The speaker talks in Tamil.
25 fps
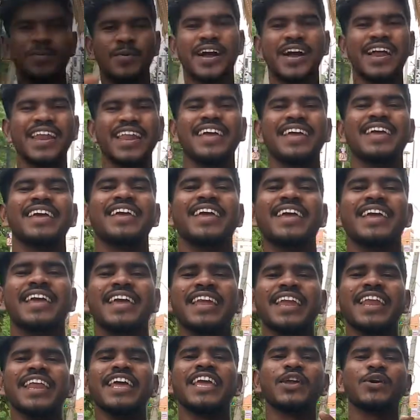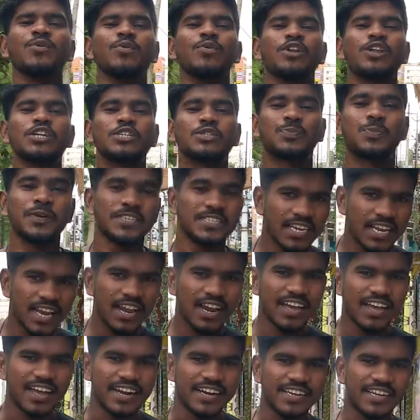மக்களே இன்றைக்கி ஒரு
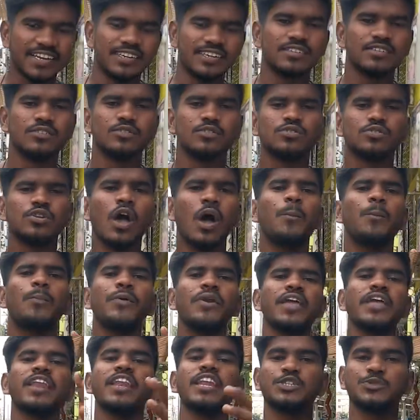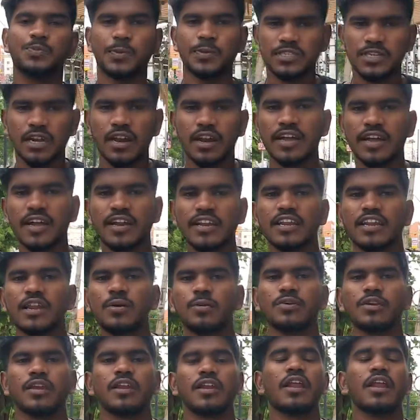ஸ்பெஷலான கண்டென்ட் ஸோ அப்படி என்ன ஸ்பெஷலான கண்டென்ட்
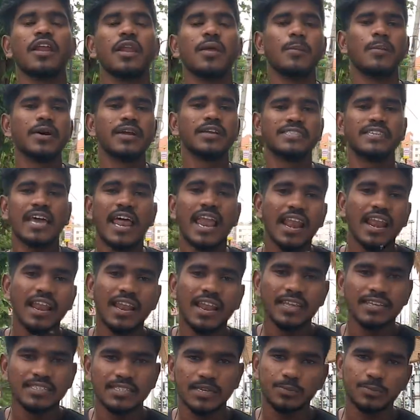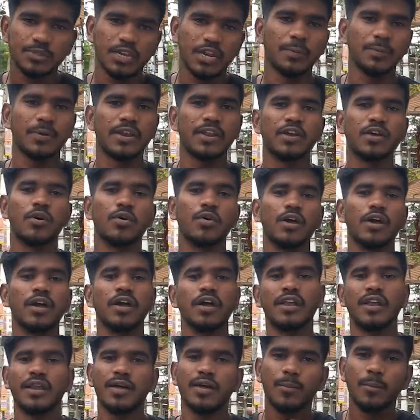அப்படின்னா நம்ம சேனலில் சப்ஸ்கிரைப் பண்ணியிருக்கவங்க
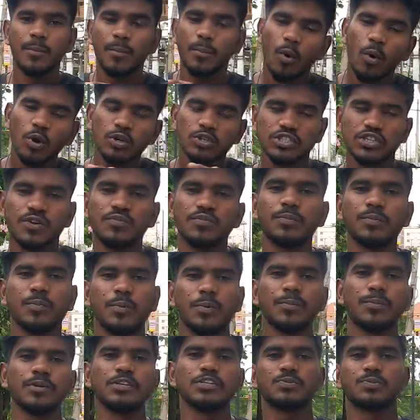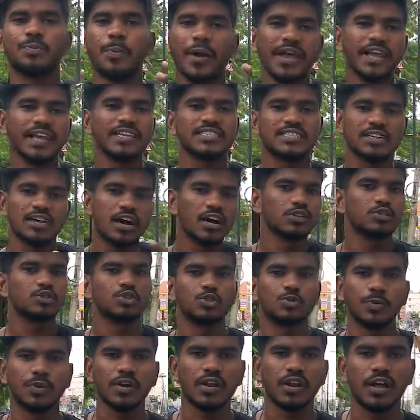மோஸ்ட் ஆஃப் த பீப்புள்ஸ் பைக்ஸ் கார்ஸ்
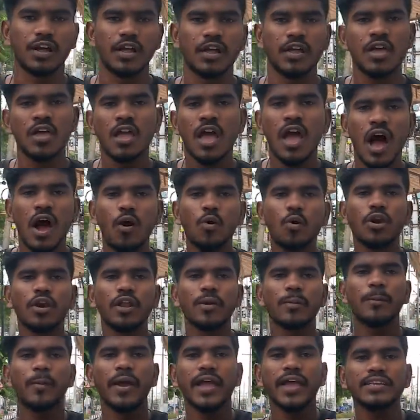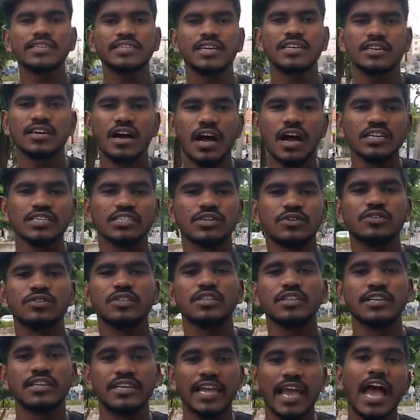யூஸ் பண்ணுறாங்க அவங்களோட பைக்ஸ் அண்ட் கார்ஸை
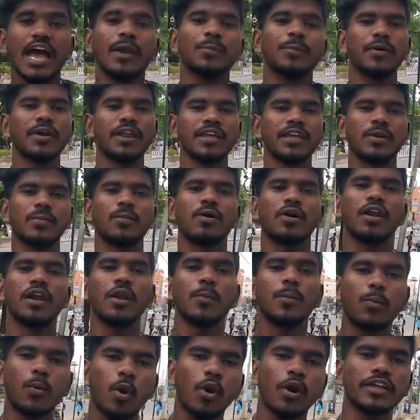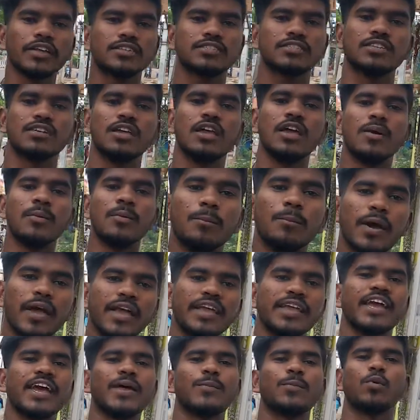வந்து கேர் பண்ணிக்கிற மாதிரியான ப்ராடக்ட்ஸ்
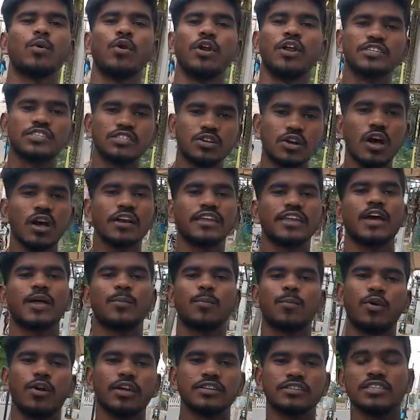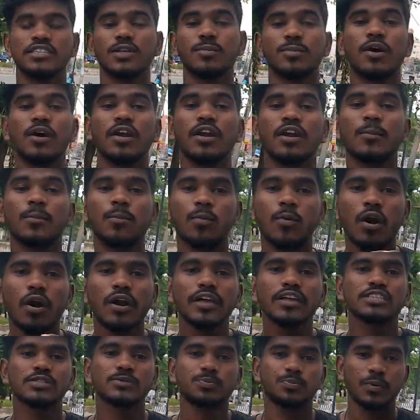பைக் கேர் ப்ராடக்ட்ஸ் கார் கேர் ப்ராடக்ட்ஸ் இந்த மாதிரியான
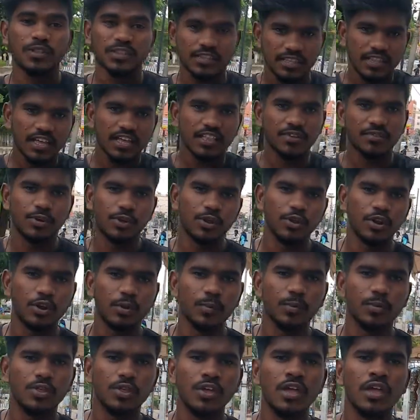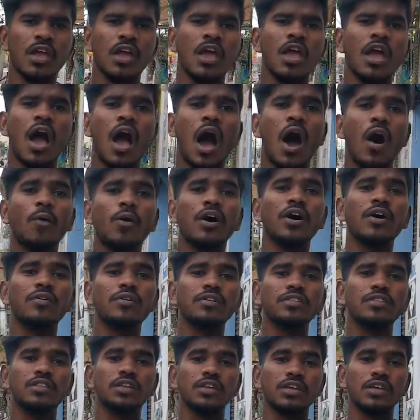ப்ராடக்ட்ஸ் பற்றி தான் இந்த வீடியோ இருக்கும் போது அவங்க
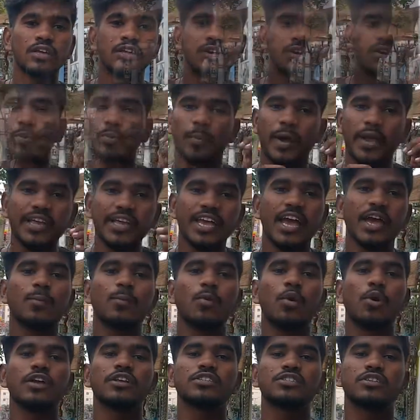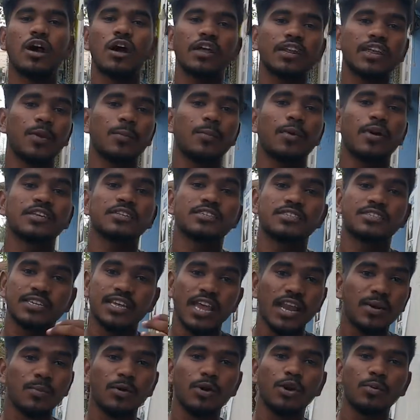வந்து ஸோ பைக் கேர் ப்ராடக்ட்ஸ் கார் கேர் ப்ராடக்ட்ஸ்
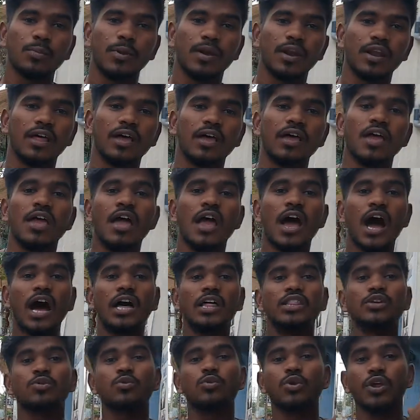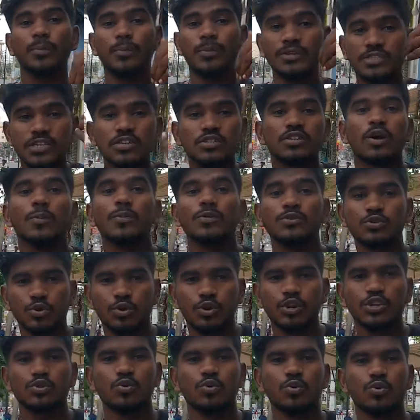சேல் மட்டும் பண்ணல அதுக்குரிய பிஸ்னஸ்
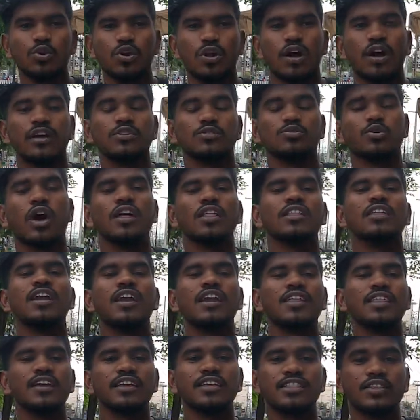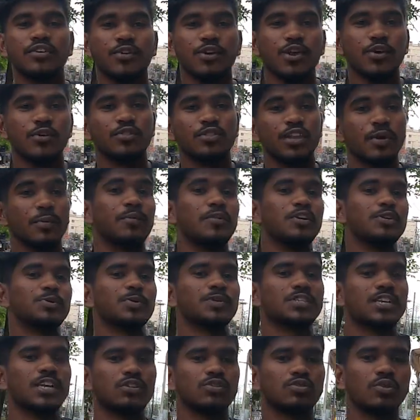ஆப்பர்ச்சுனிட்டிஸ் கொடுக்குறாங்க ஸோ அதனால தான் இந்த வீடியோ வந்து ரொம்ப
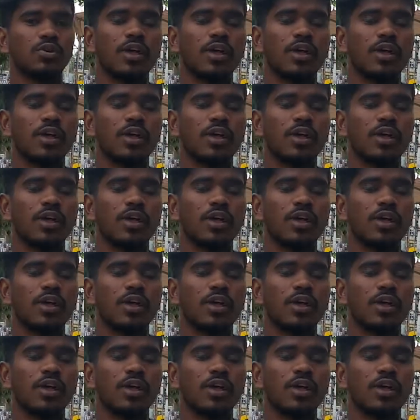ஸ்பெஷல்னு